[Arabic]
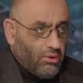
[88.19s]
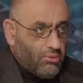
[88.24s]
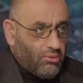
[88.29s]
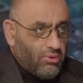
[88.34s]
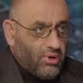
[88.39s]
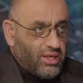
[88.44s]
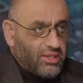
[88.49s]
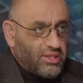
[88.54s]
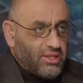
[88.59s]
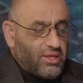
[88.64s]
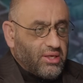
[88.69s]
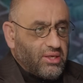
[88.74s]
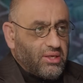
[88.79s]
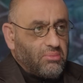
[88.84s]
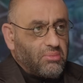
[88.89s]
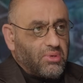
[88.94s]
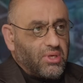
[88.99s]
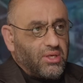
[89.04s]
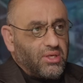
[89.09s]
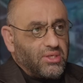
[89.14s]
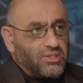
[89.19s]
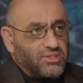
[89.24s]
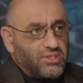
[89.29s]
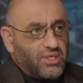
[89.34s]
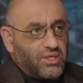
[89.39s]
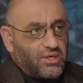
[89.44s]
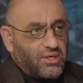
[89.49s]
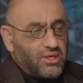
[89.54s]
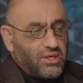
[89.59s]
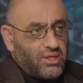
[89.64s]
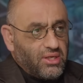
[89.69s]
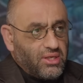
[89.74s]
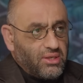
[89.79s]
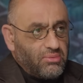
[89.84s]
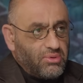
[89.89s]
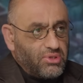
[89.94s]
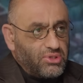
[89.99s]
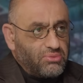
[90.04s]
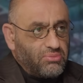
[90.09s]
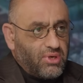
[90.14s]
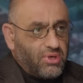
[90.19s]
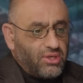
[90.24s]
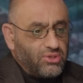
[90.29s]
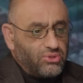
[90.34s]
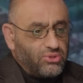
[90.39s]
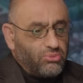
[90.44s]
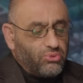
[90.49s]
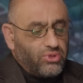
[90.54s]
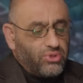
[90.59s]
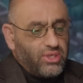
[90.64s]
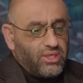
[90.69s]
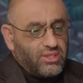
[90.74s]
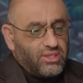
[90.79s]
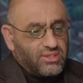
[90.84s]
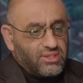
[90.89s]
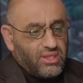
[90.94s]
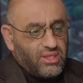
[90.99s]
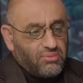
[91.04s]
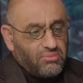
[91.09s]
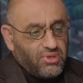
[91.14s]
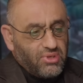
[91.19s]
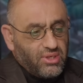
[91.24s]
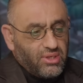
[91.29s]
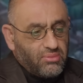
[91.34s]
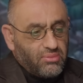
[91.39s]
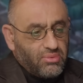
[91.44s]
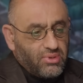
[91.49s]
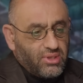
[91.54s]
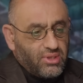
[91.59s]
وهذا يمكن السر اللي بيجمع الجمهورية الإسلامية